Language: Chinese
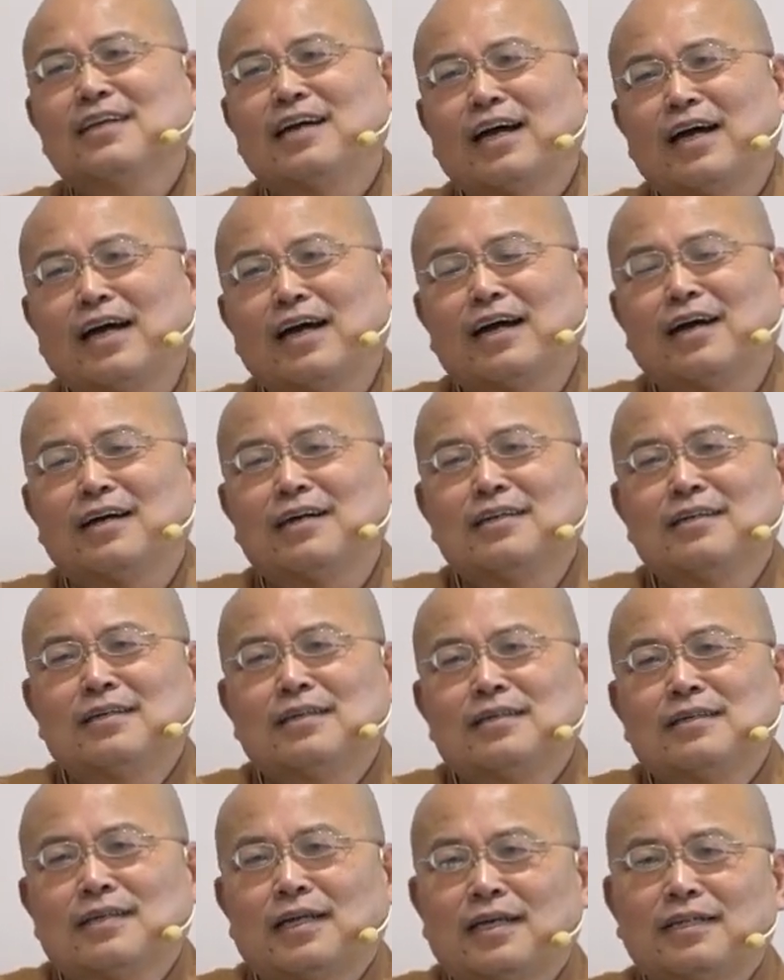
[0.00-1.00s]
啊，
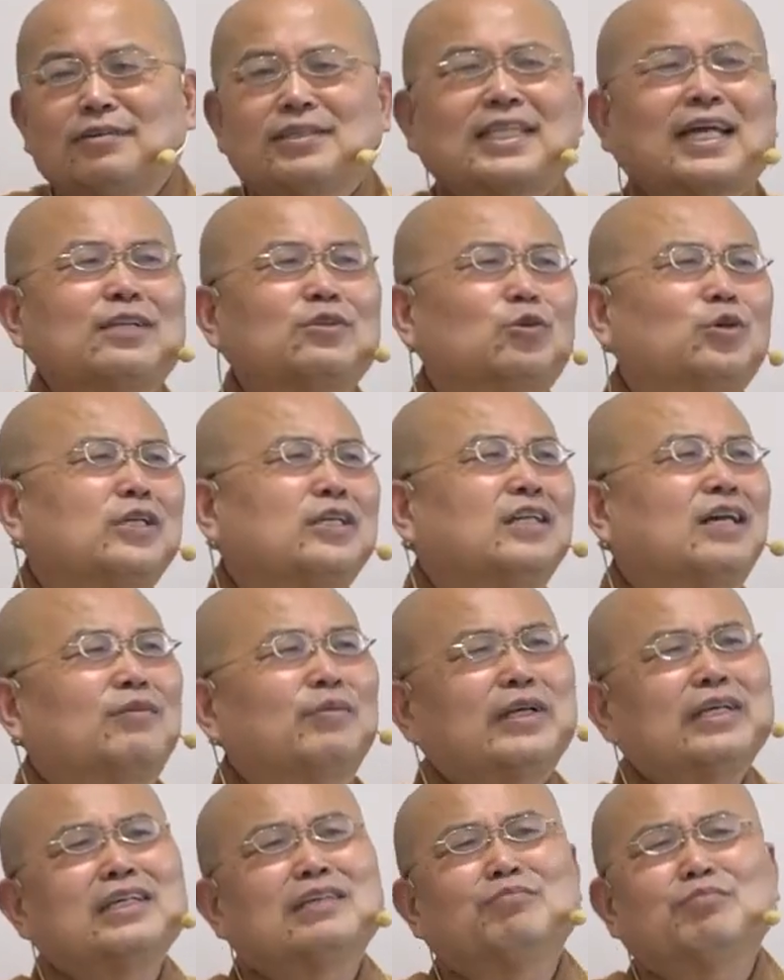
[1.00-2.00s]
那因为太多人了，
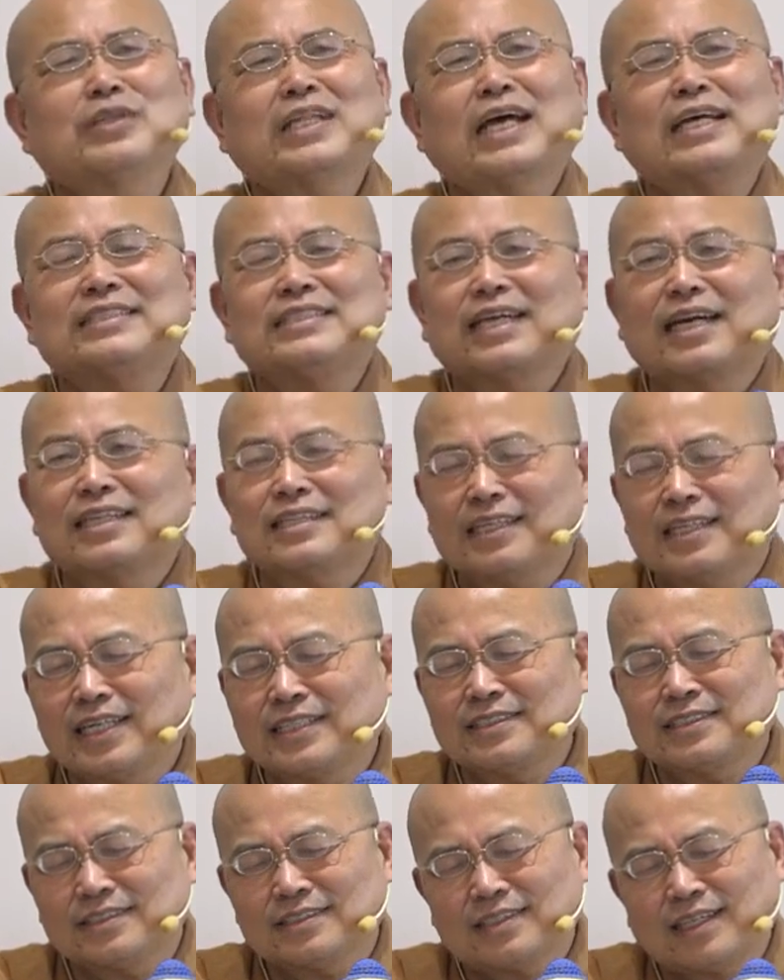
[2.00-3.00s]
每一个人不太一样的
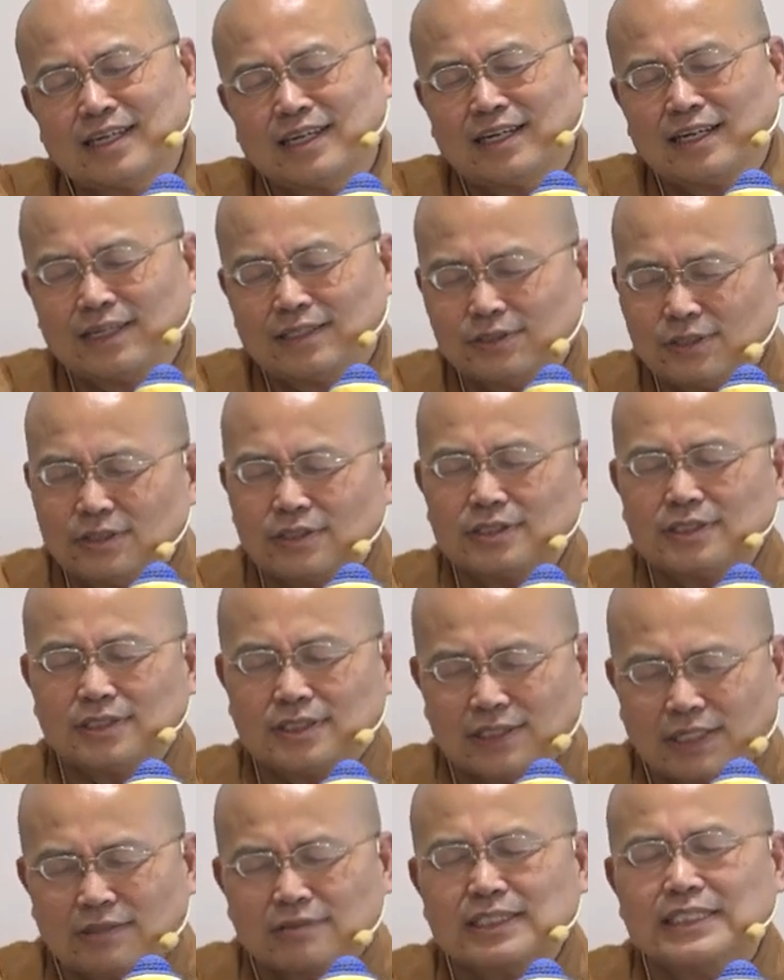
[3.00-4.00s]
样子啊，就
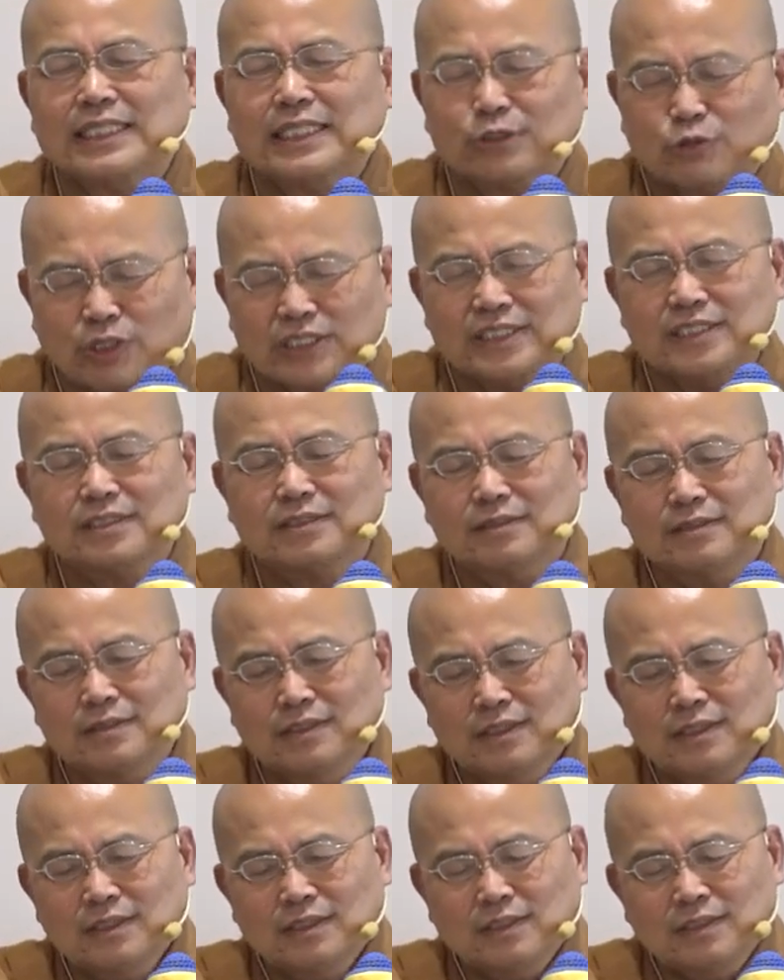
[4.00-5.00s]
让大家断食，
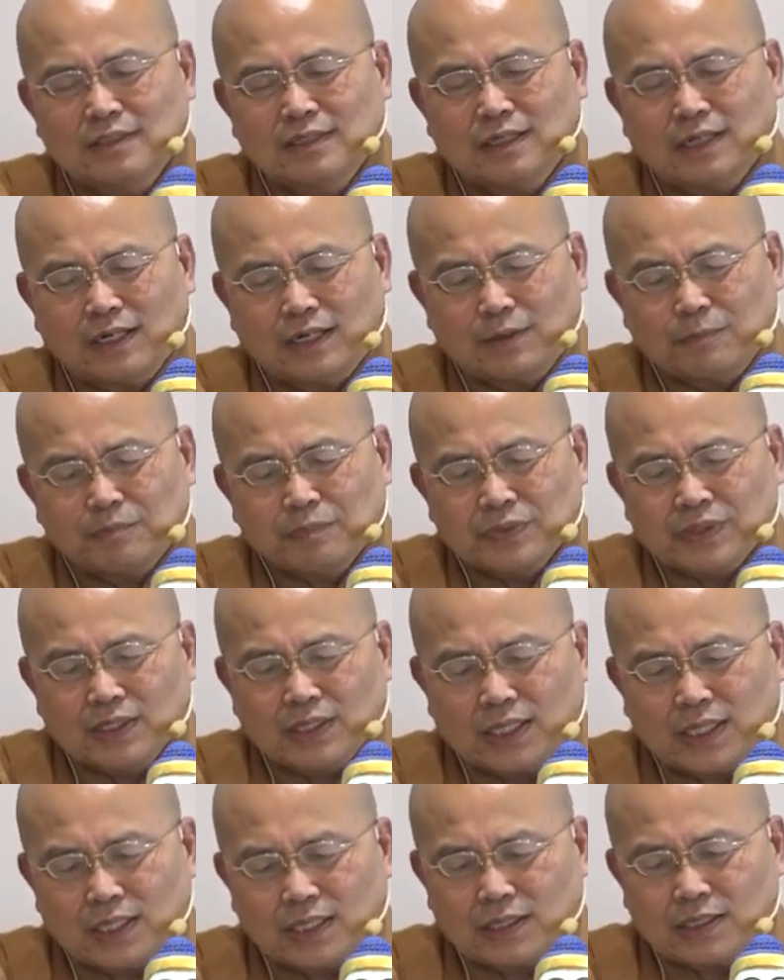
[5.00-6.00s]
啊，
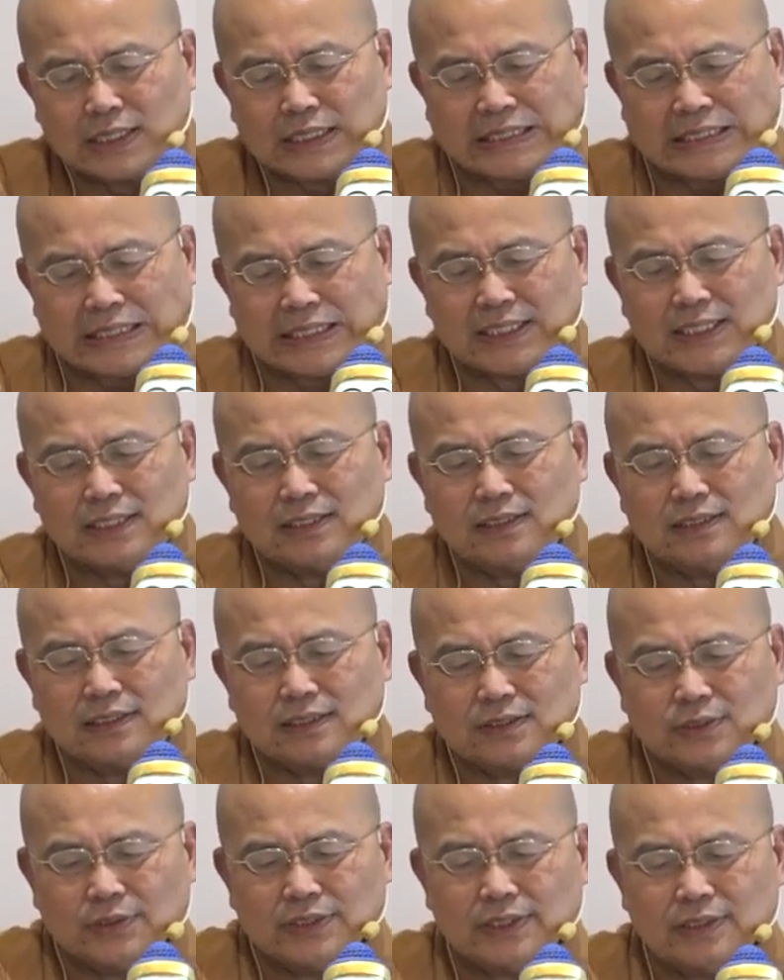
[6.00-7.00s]
那这
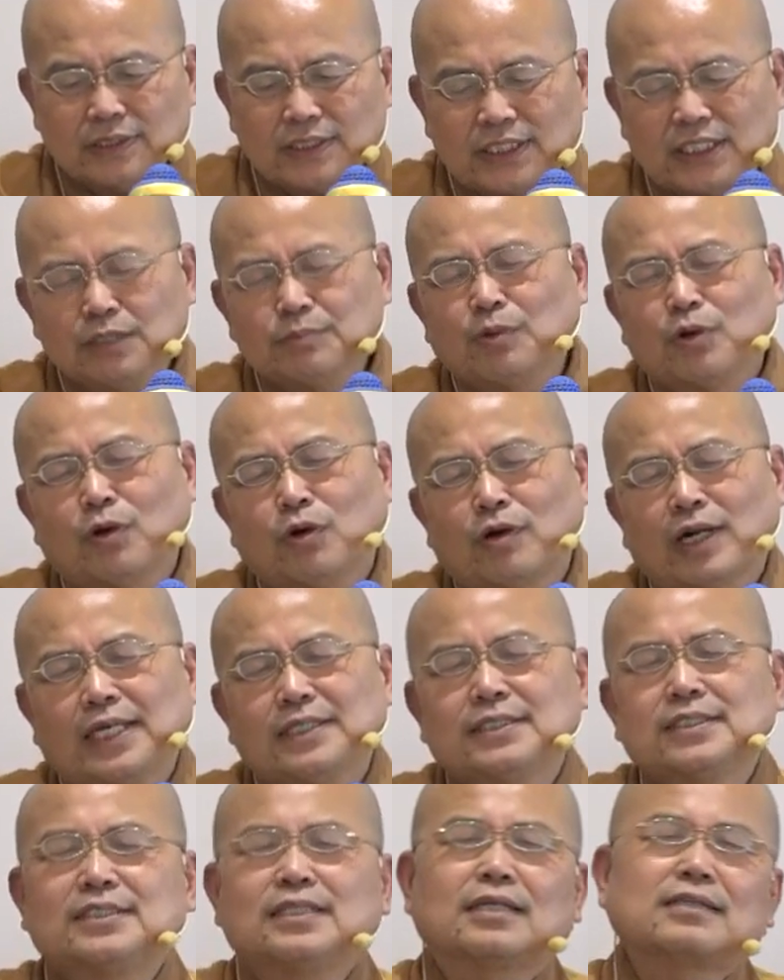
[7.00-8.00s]
个所以齐伯后
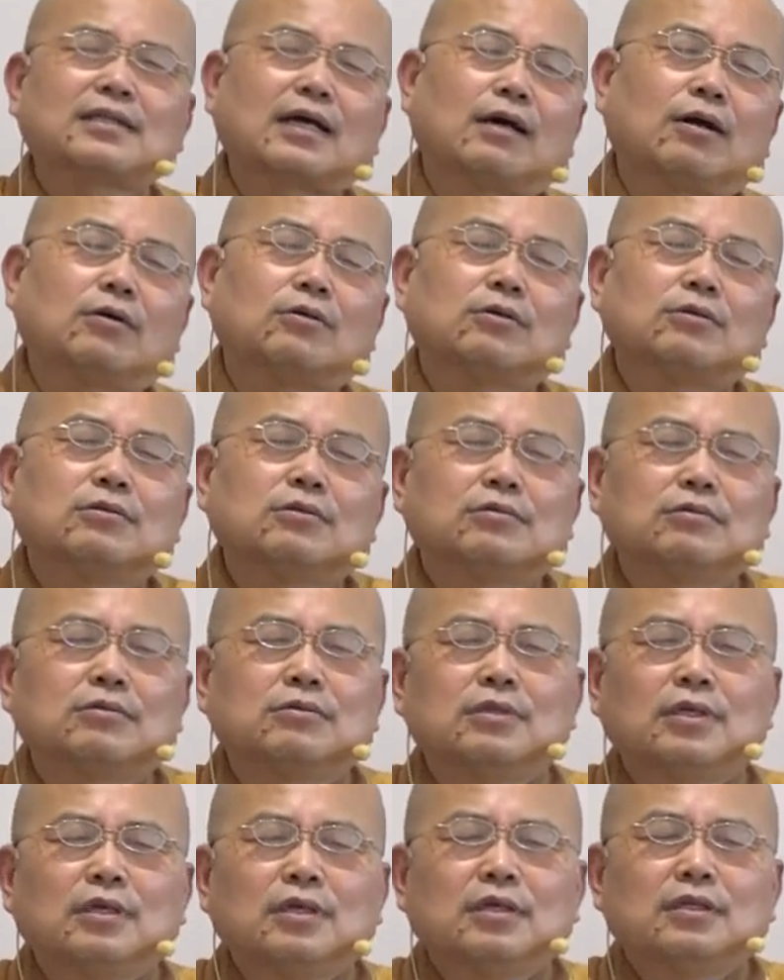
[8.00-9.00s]
来是升到
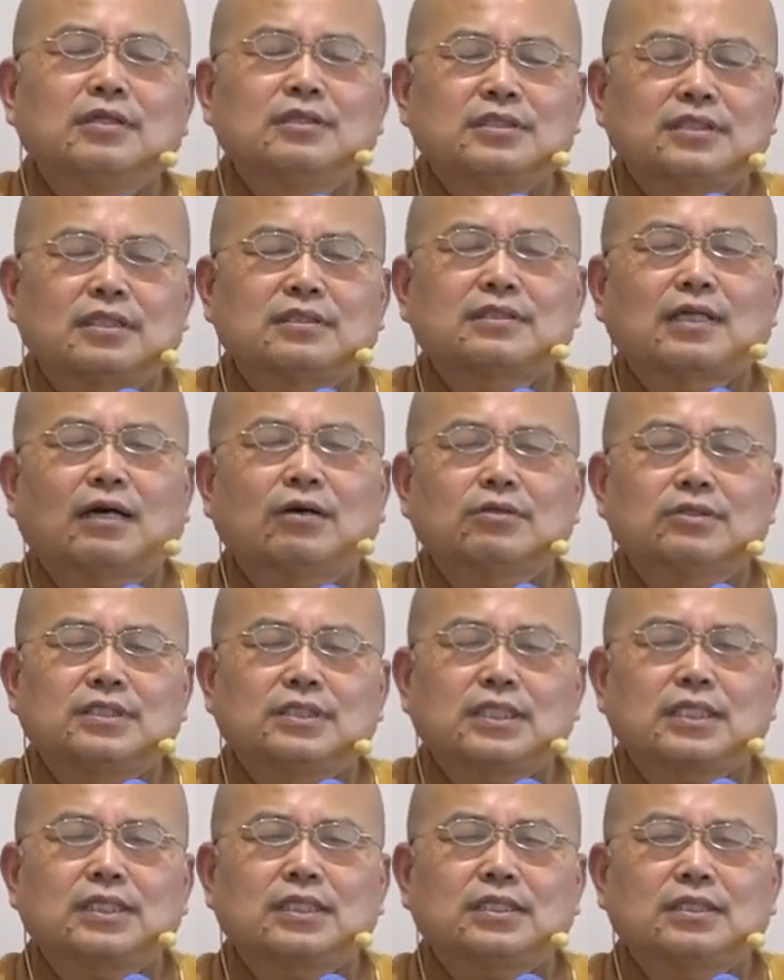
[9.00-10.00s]
升到
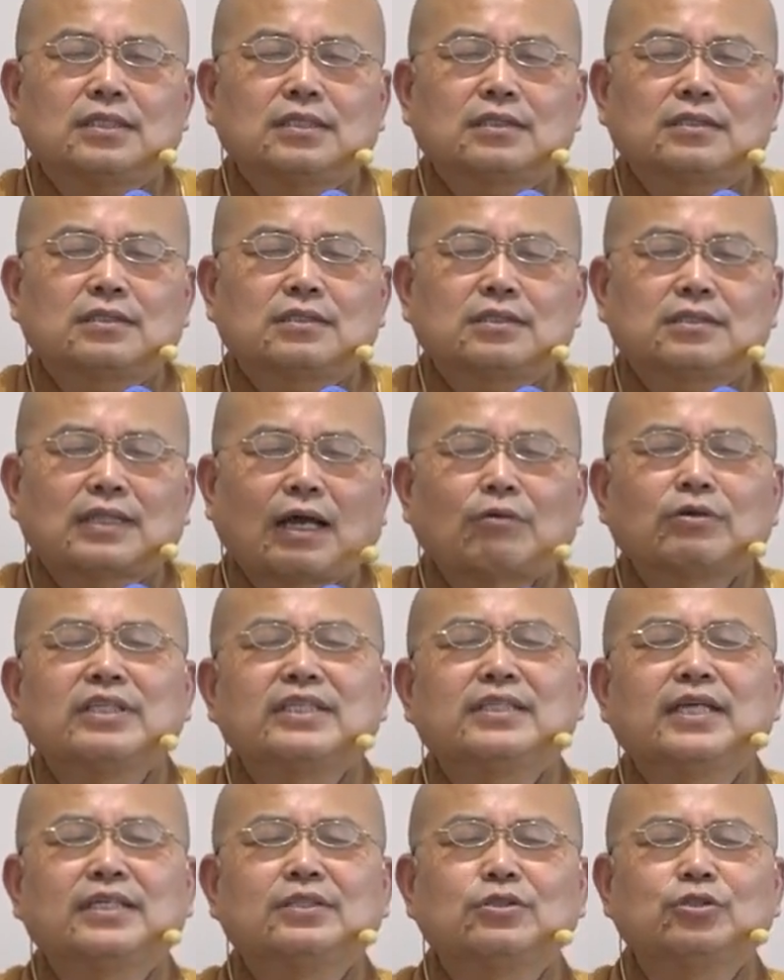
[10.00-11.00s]
这个道
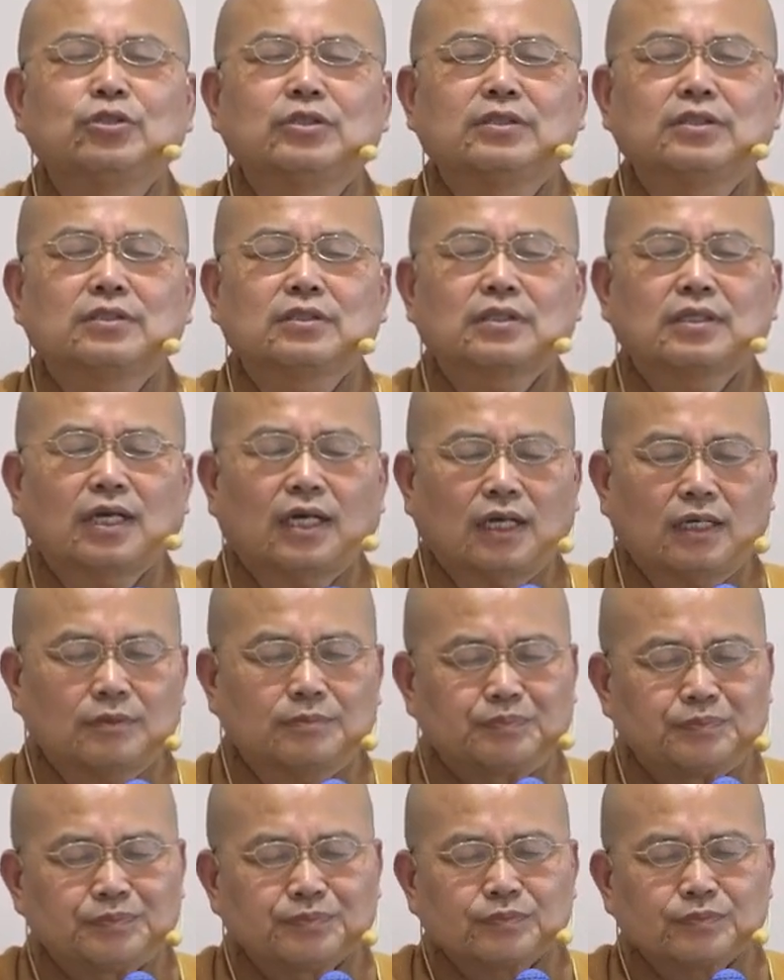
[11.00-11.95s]
立天去，啊，